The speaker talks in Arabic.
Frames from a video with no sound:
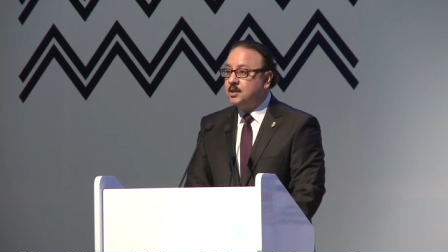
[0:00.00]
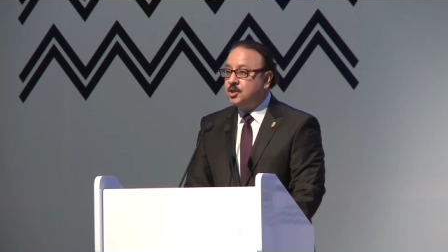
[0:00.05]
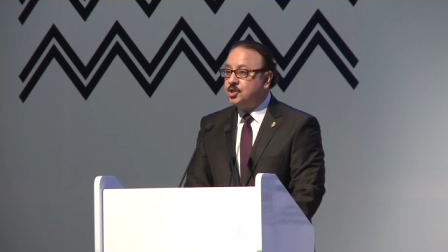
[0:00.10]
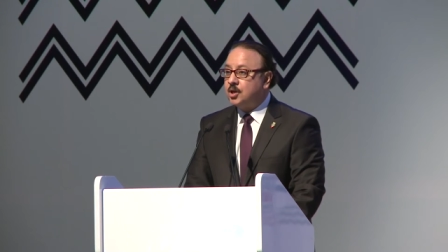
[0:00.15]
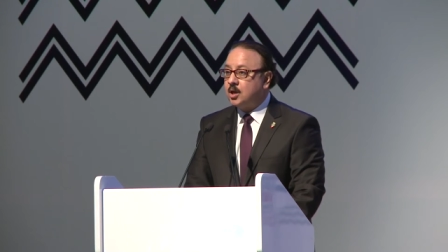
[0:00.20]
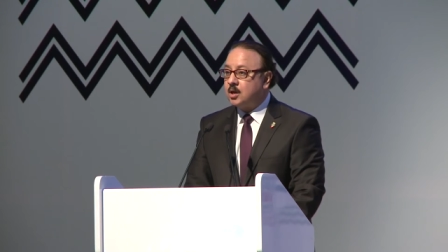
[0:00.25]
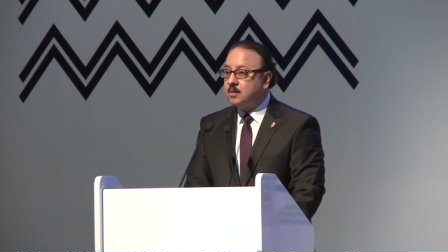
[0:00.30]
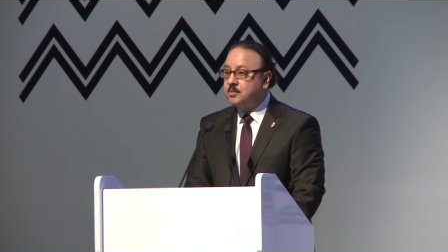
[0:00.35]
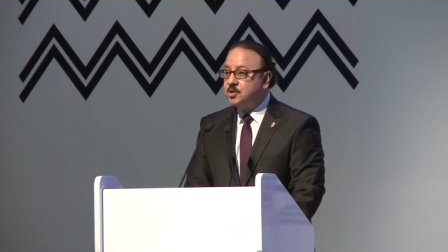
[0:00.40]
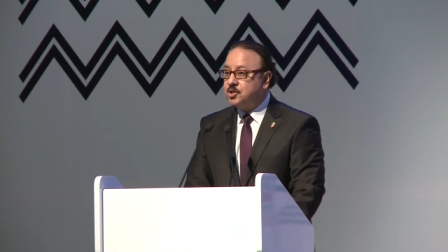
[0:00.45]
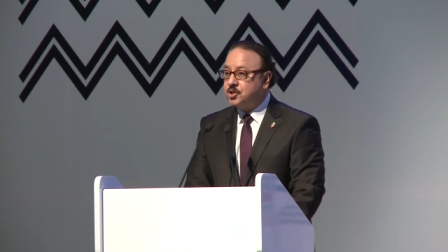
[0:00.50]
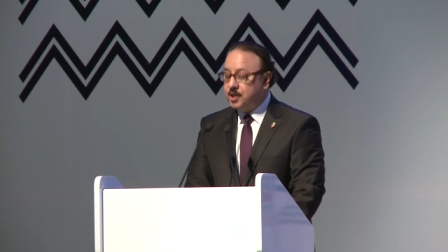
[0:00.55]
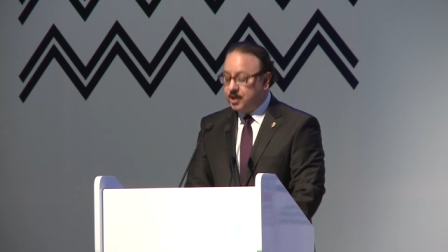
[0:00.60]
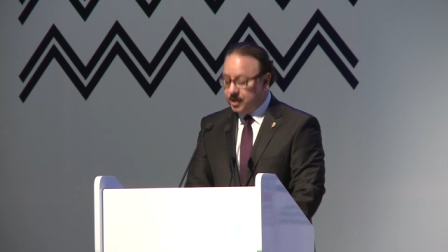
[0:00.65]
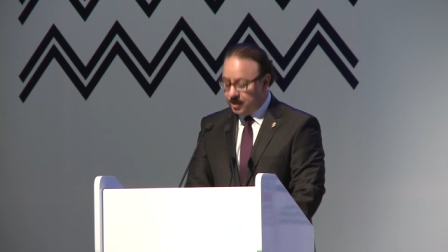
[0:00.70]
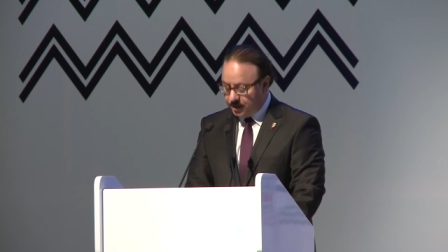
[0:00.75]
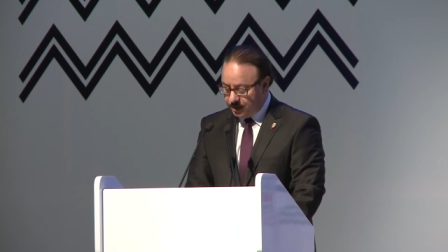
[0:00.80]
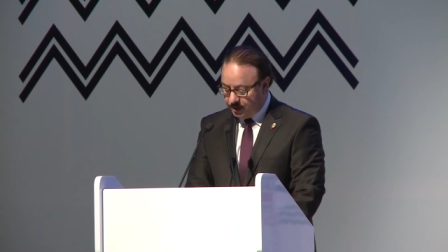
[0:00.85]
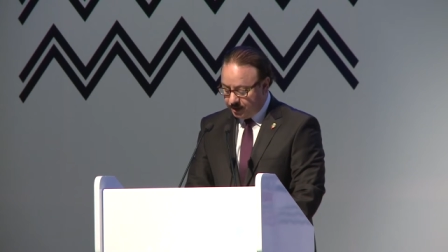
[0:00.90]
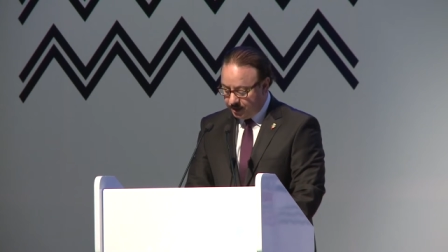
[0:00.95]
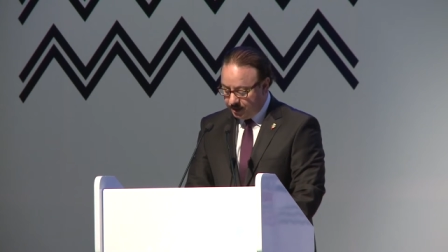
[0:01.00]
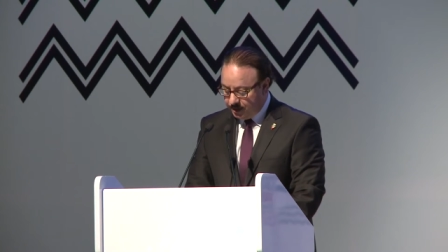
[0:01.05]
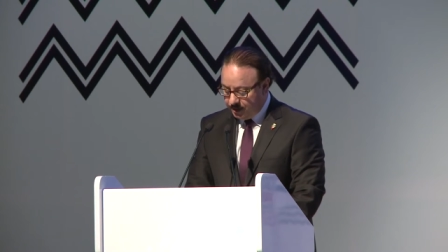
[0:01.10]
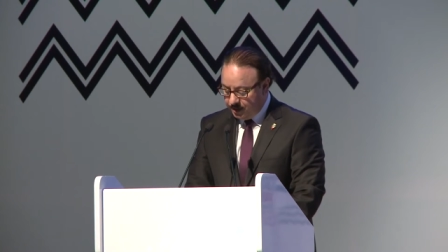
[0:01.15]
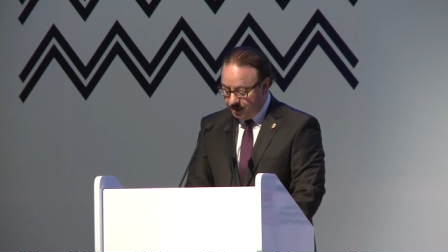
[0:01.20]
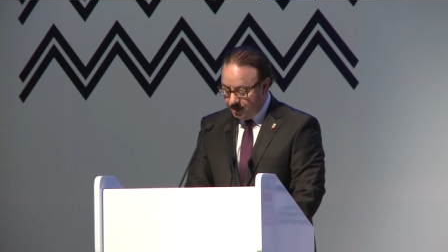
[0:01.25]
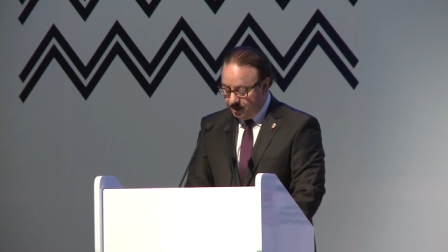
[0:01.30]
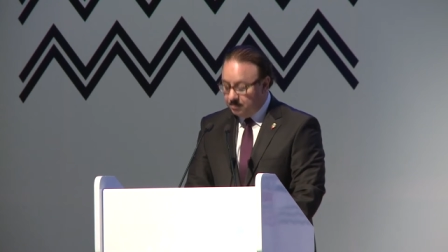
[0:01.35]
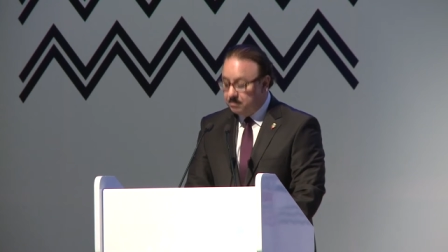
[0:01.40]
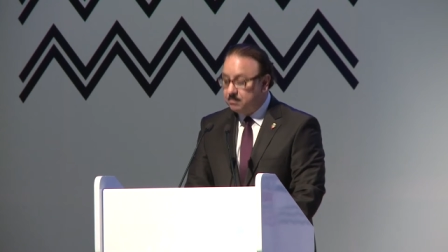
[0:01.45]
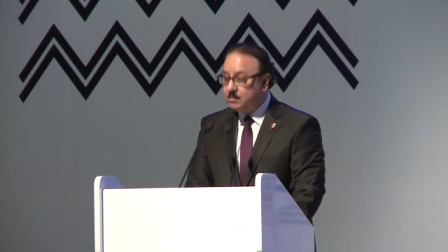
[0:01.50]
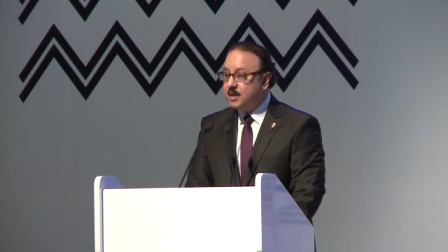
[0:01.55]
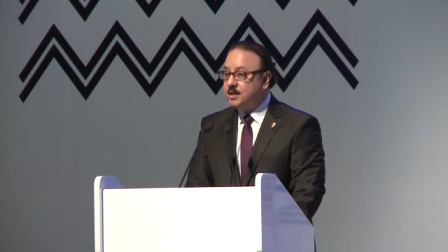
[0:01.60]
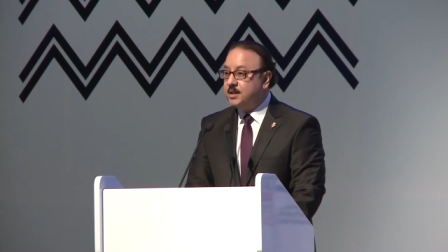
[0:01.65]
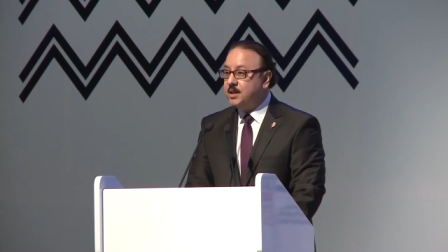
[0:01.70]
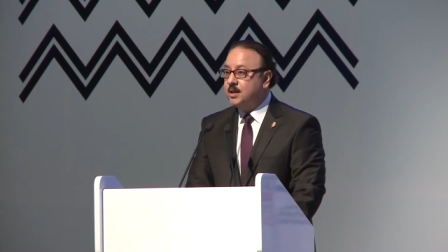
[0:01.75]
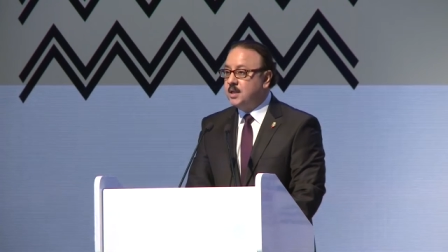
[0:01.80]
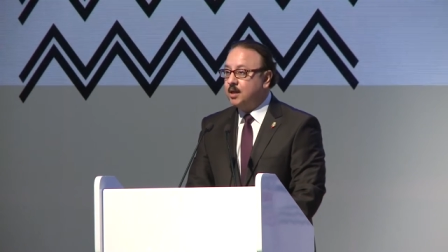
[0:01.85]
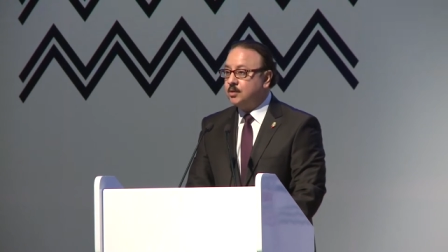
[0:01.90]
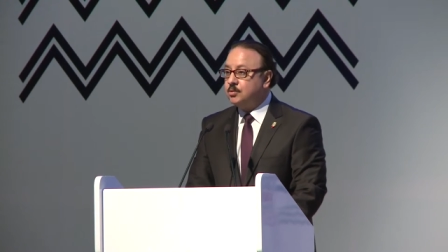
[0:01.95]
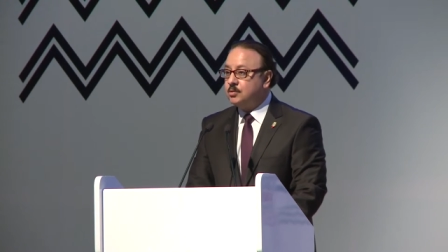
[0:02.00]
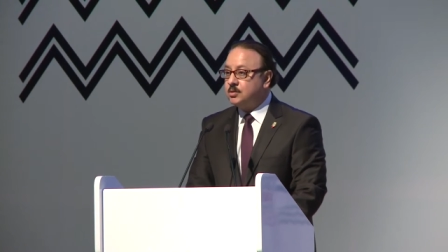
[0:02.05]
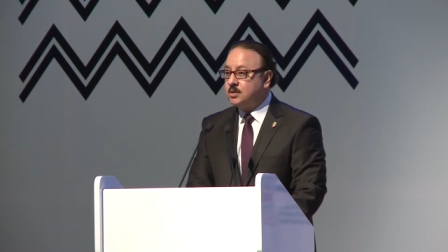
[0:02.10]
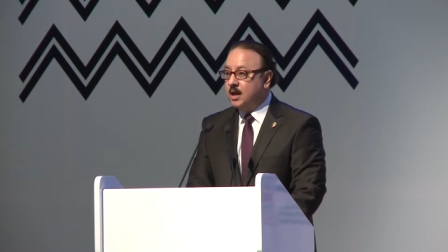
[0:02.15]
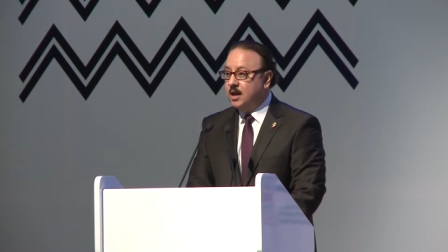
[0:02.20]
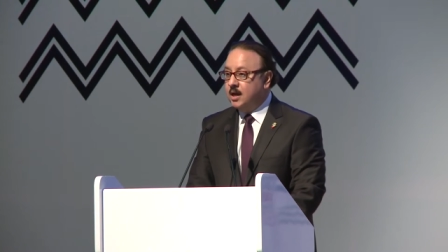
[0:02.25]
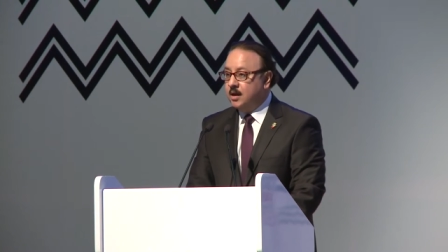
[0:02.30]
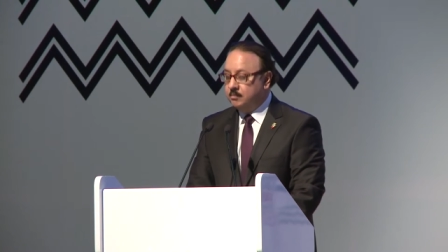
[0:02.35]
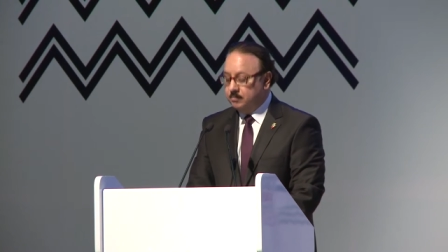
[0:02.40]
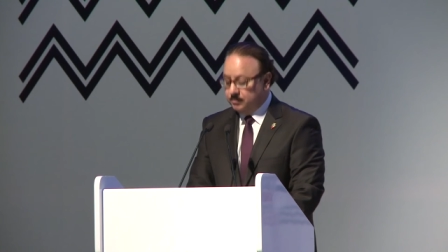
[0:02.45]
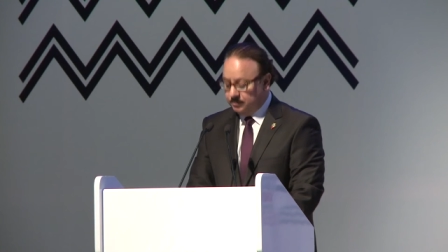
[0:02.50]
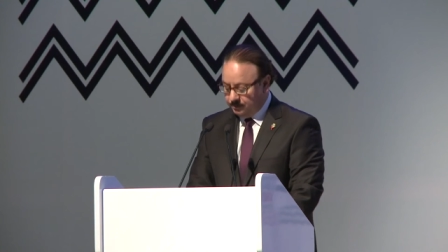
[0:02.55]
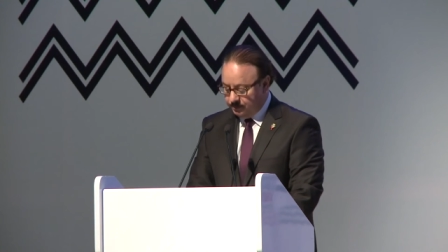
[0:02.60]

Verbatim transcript: شرم الشيخ مدينة السلام